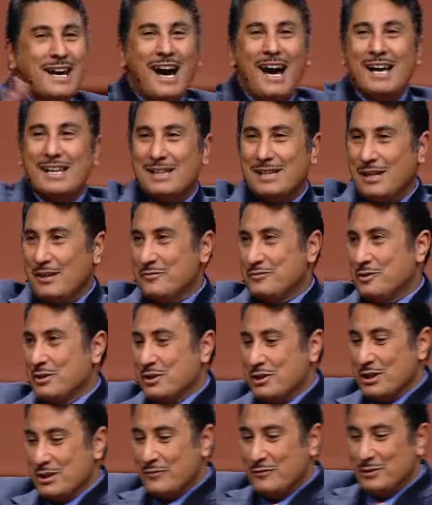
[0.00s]
الله
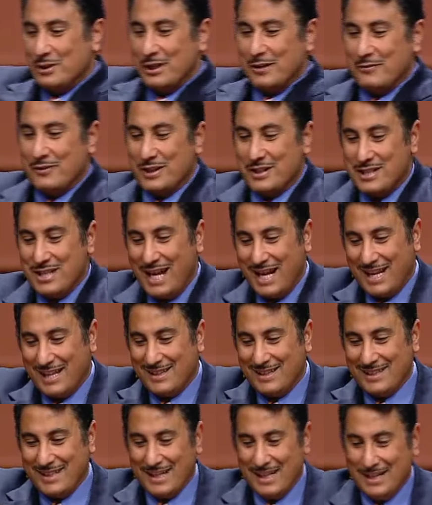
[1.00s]
بيحب المعطي المسرور
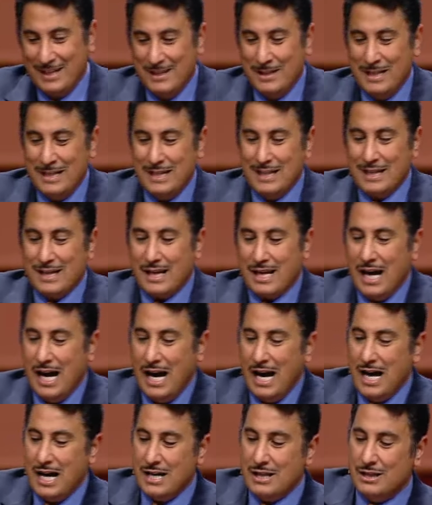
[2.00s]
ثانيا
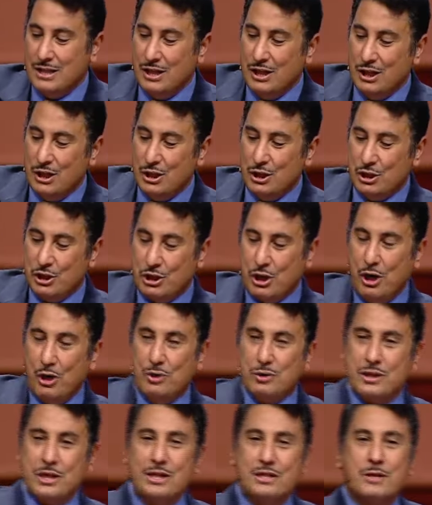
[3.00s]
الله
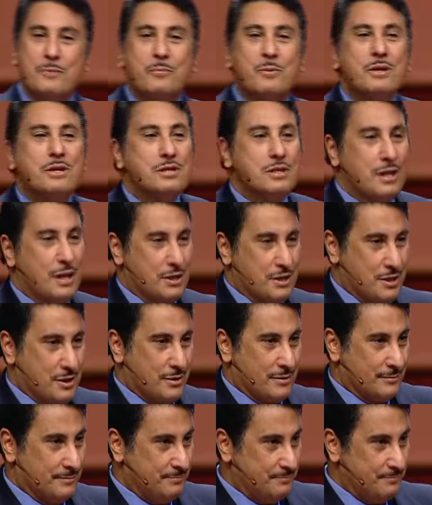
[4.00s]
بيظهر تقديره